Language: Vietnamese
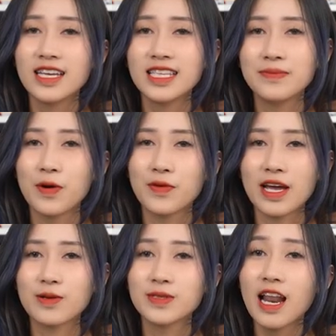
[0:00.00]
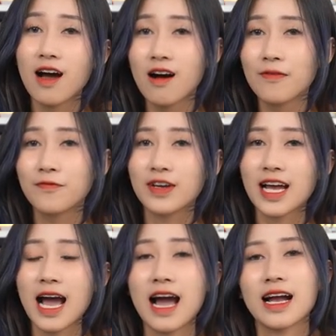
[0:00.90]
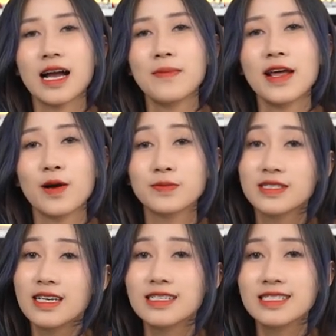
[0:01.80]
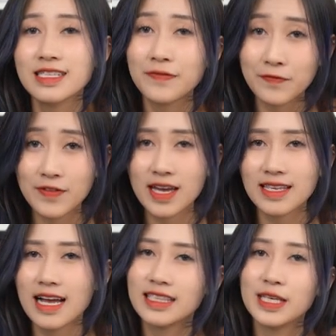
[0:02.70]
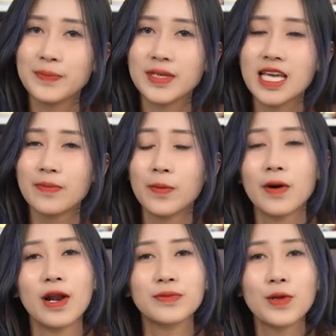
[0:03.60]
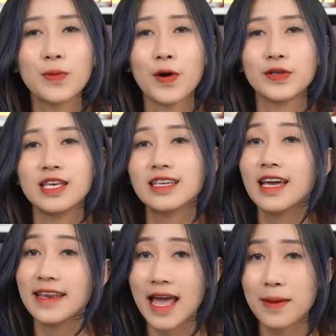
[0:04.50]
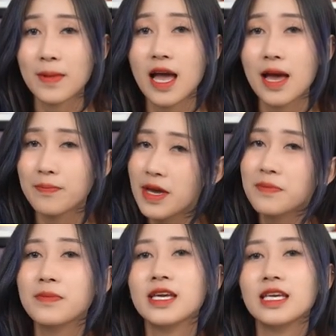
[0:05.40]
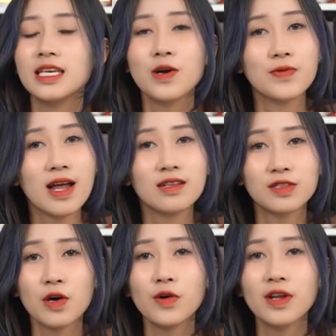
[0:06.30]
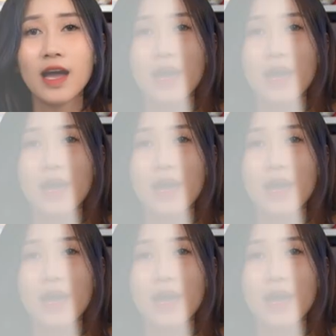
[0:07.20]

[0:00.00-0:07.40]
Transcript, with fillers: đây thì màu này cũng rất là hợp với cả các bạn học sinh sinh viên đang tìm kiếm một mẫu laptop có thiết kế đẹp bền bỉ hiệu năng tốt